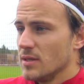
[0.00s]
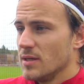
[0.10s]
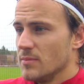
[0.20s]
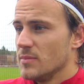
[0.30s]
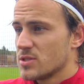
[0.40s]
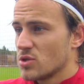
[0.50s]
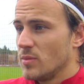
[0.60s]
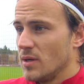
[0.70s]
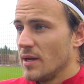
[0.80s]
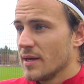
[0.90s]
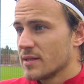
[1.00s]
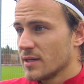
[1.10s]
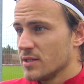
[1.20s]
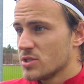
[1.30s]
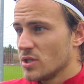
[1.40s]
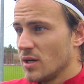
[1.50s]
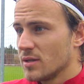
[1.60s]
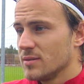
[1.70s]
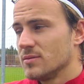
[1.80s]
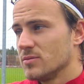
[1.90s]
ähm, ist schon mal eigentlich richtig
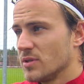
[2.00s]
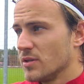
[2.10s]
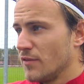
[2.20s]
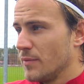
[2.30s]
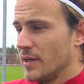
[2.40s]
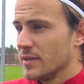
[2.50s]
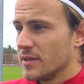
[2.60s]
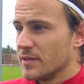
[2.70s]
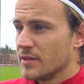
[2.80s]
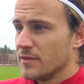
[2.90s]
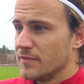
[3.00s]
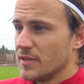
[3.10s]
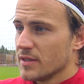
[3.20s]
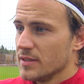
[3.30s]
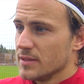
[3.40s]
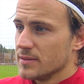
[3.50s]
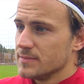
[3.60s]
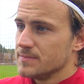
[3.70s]
stark. Und dann darf man halt auch nicht vier kriegen.